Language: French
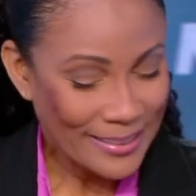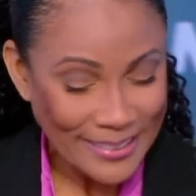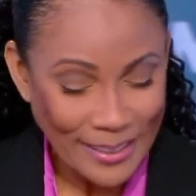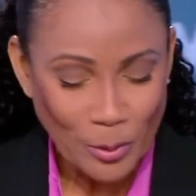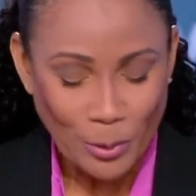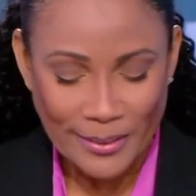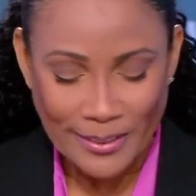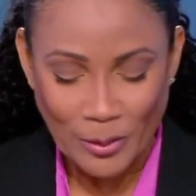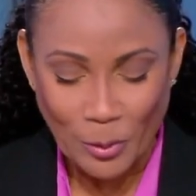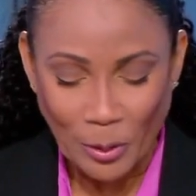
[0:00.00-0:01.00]
C'est
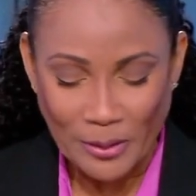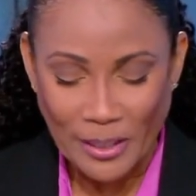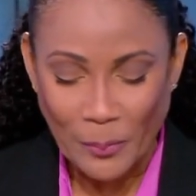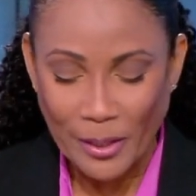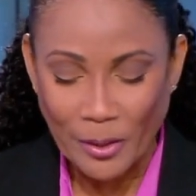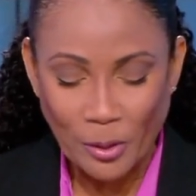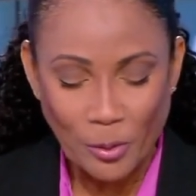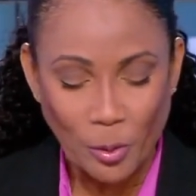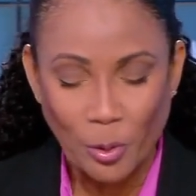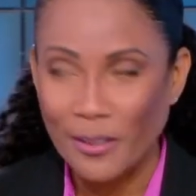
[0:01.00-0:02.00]
aussi durant cette période
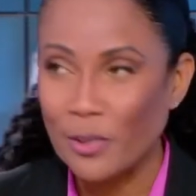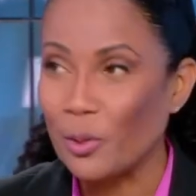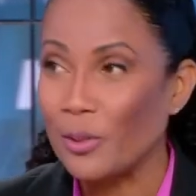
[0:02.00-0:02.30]
donc, que va se